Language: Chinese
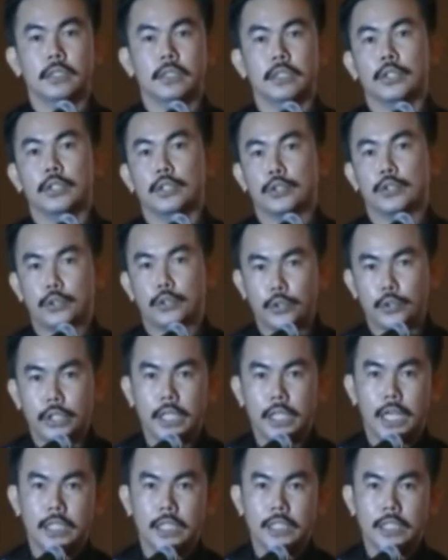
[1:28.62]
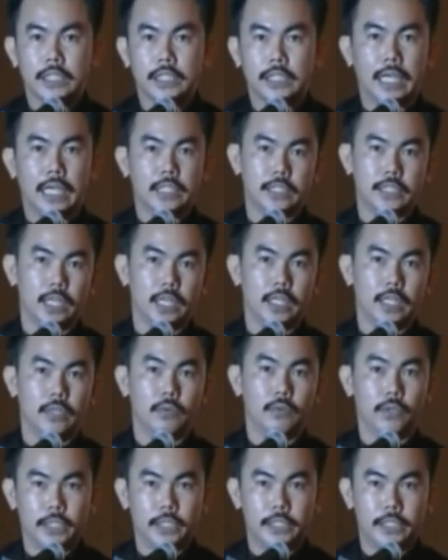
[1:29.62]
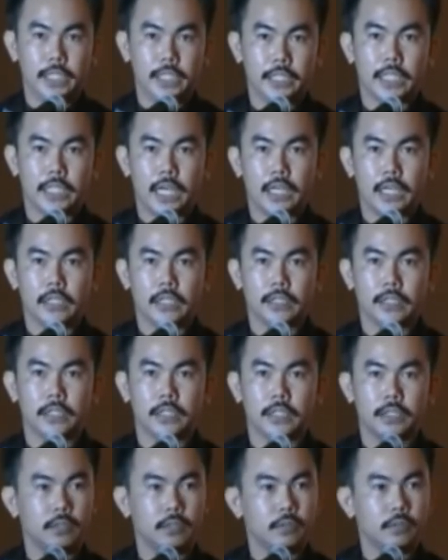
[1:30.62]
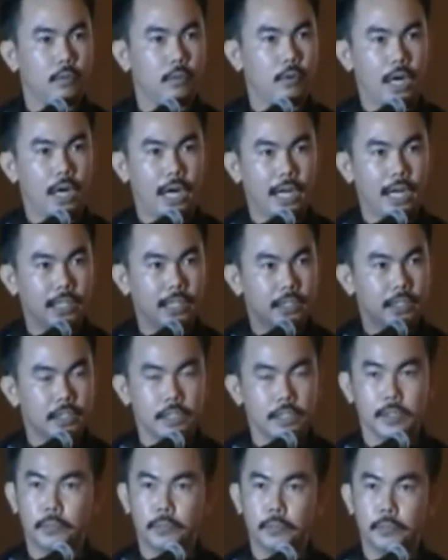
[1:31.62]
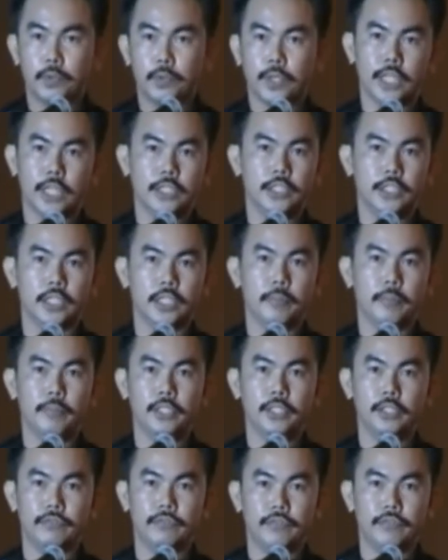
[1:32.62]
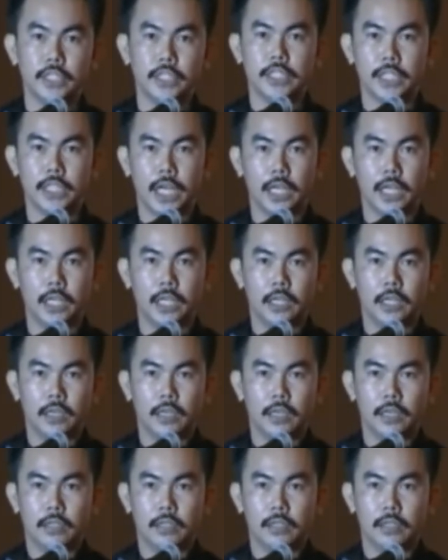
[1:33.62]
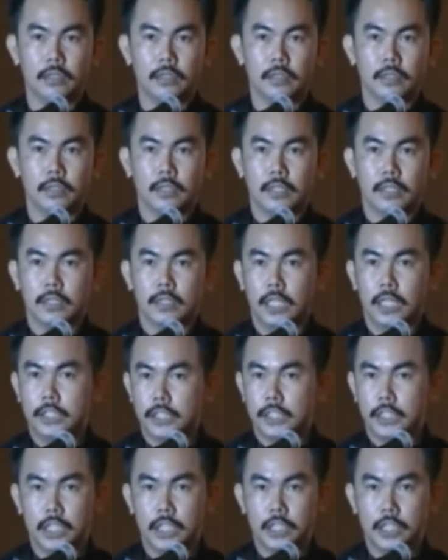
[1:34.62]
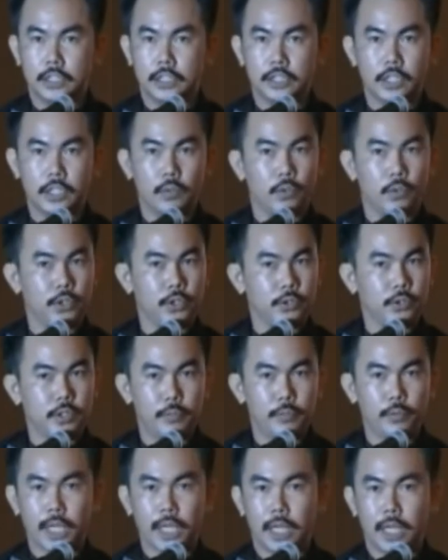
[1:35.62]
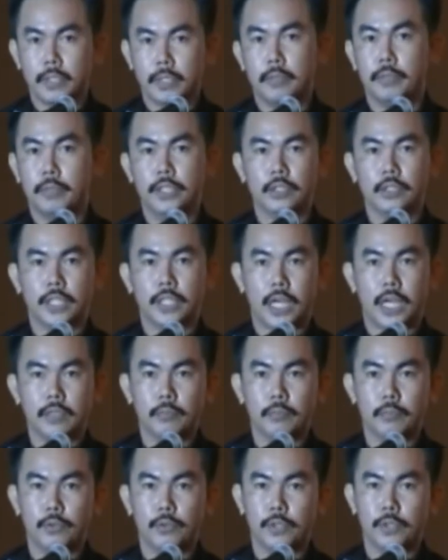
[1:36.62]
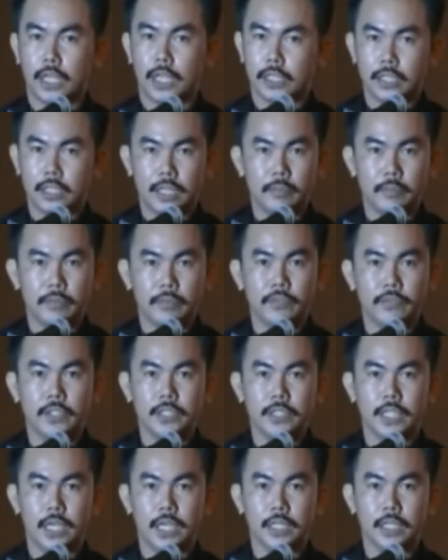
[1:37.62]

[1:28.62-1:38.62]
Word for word: 虽然是改善了我的健康，可是我还是不敢去跟朋友分享啊。那几年的时间，我就是不敢跟朋友谈，不敢跟他们分享。